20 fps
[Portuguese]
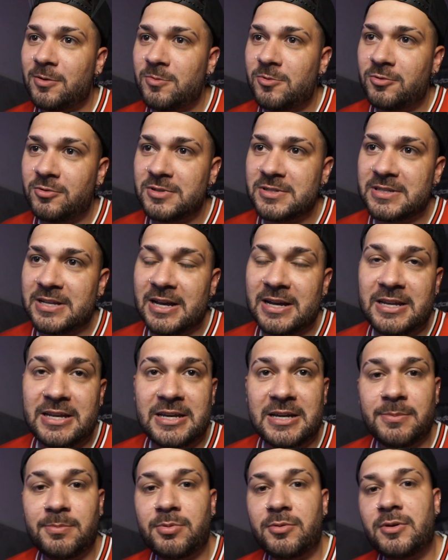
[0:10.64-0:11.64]
como eu
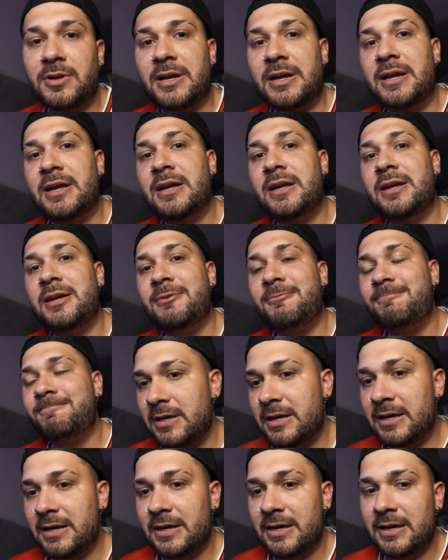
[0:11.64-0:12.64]
gostaria, porém
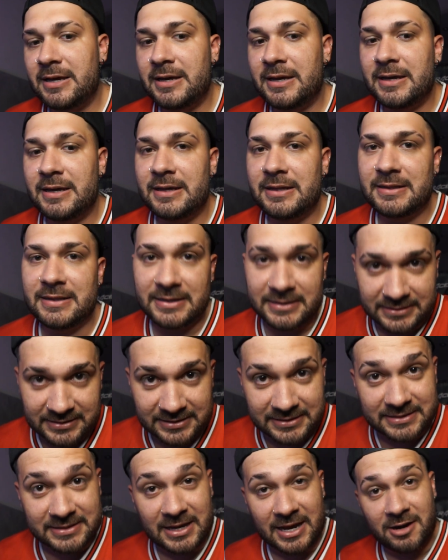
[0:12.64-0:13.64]
é
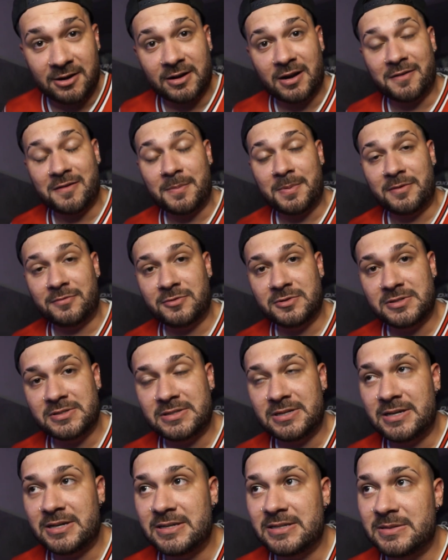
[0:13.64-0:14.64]
necessário gravar para
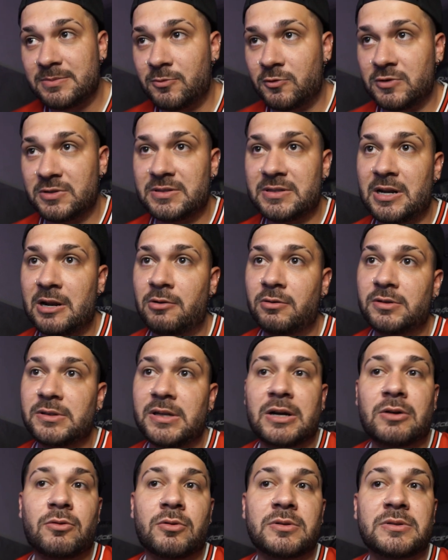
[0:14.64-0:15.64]
vocês e mostrar o que
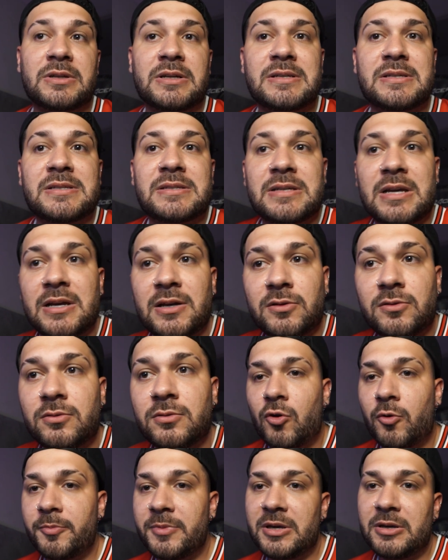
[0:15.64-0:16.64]
tá acontecendo
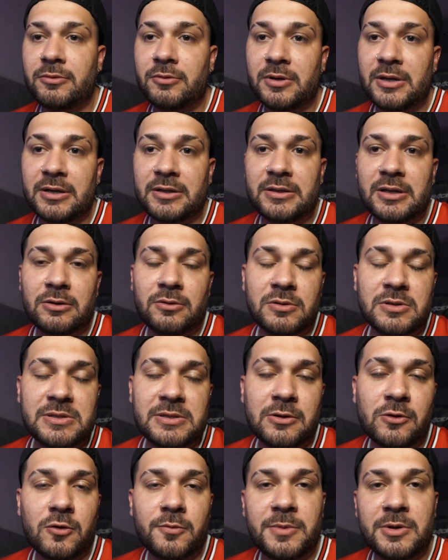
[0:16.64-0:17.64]
comigo, né, o que tá
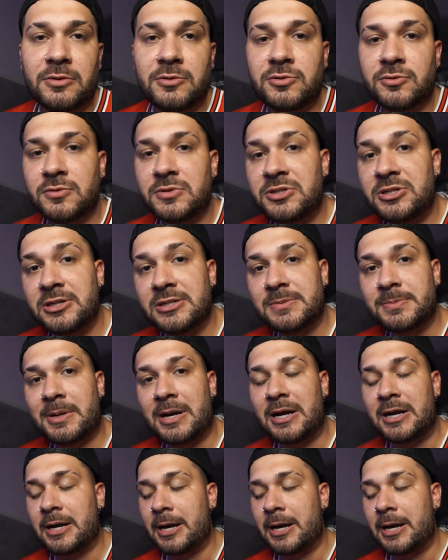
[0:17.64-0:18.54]
acontecendo comigo de uns dias para